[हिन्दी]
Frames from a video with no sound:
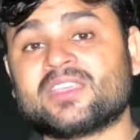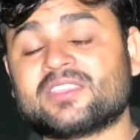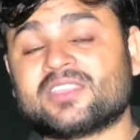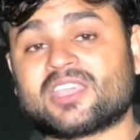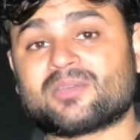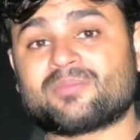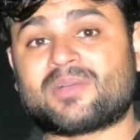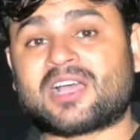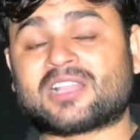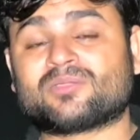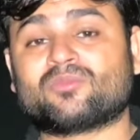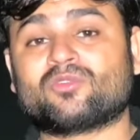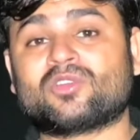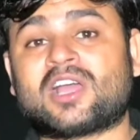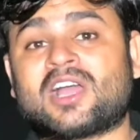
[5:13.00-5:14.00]
ये बात
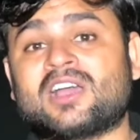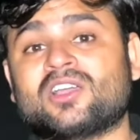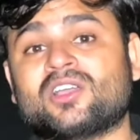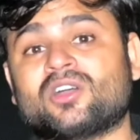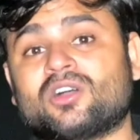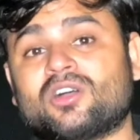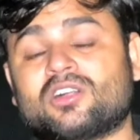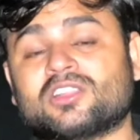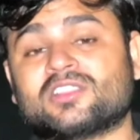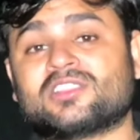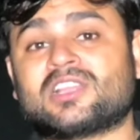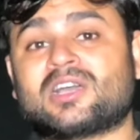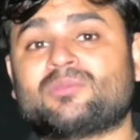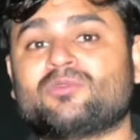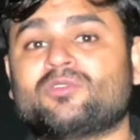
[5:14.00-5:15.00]
बोला और
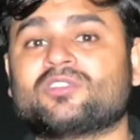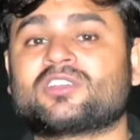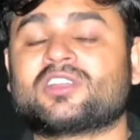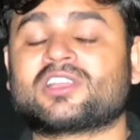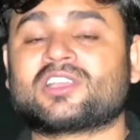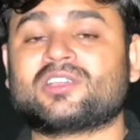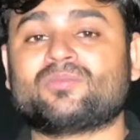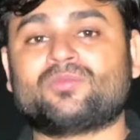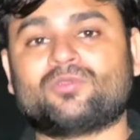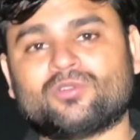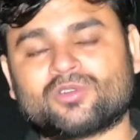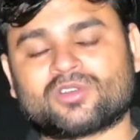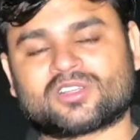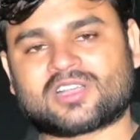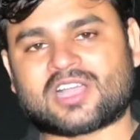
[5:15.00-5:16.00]
इतना बोल करके
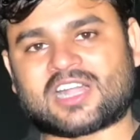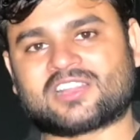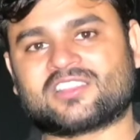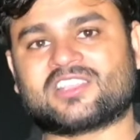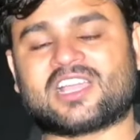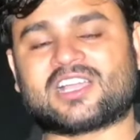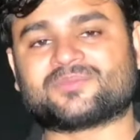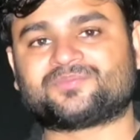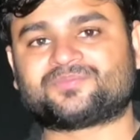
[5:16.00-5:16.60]
फ़ोन काट दिया